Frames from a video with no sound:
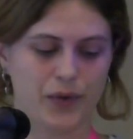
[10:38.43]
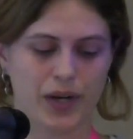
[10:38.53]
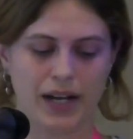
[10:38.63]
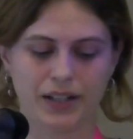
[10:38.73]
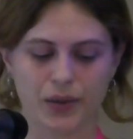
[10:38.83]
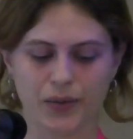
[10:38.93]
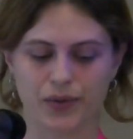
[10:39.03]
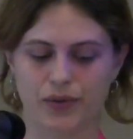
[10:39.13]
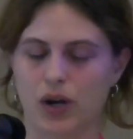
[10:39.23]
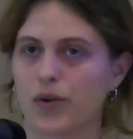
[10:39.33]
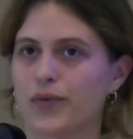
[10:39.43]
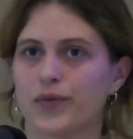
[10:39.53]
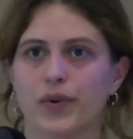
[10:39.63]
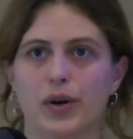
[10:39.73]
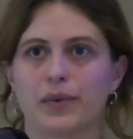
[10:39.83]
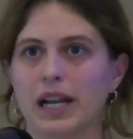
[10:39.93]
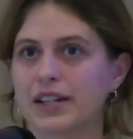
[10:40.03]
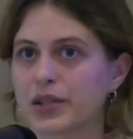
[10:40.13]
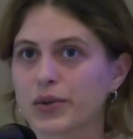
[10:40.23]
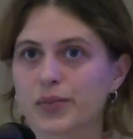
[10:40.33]
von Angriffen auf ähm,
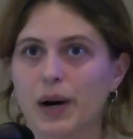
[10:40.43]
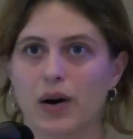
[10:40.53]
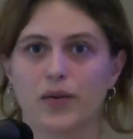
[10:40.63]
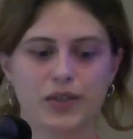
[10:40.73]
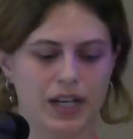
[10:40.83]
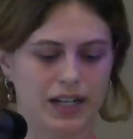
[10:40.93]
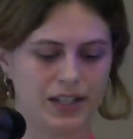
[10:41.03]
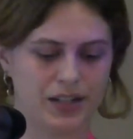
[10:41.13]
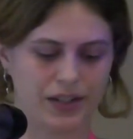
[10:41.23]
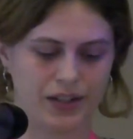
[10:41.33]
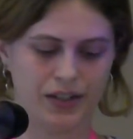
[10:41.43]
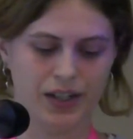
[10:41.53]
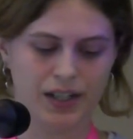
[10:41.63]
Gleichstellungsbeauftragte